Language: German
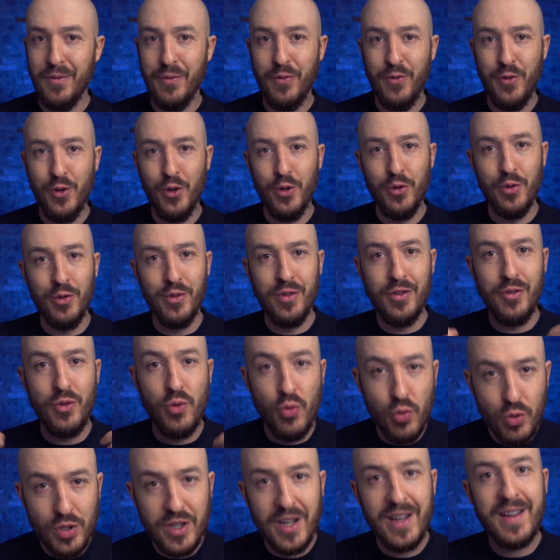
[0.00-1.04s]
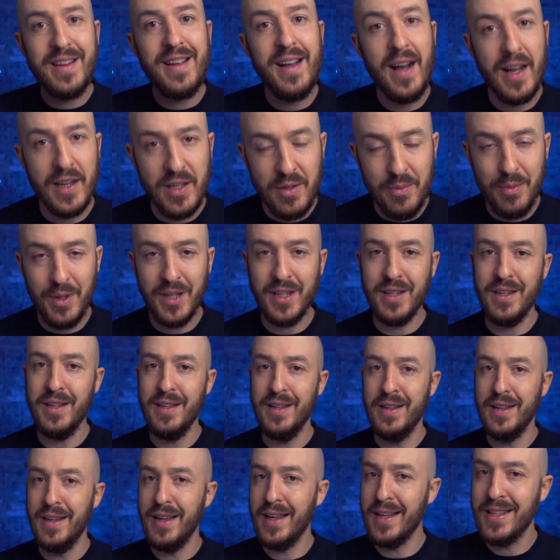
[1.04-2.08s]
für gute
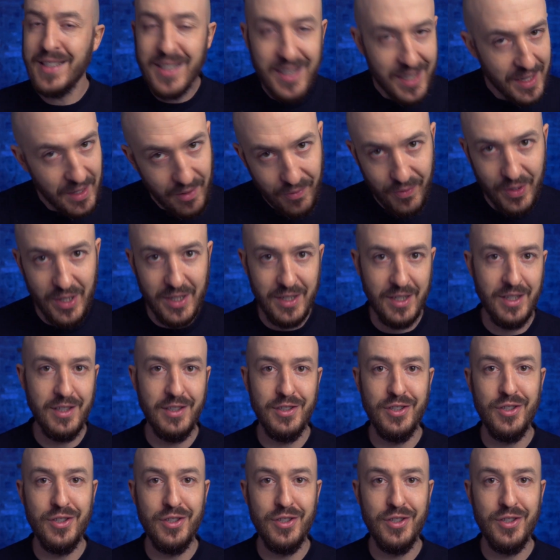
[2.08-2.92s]
Kartenmagie extrem wichtig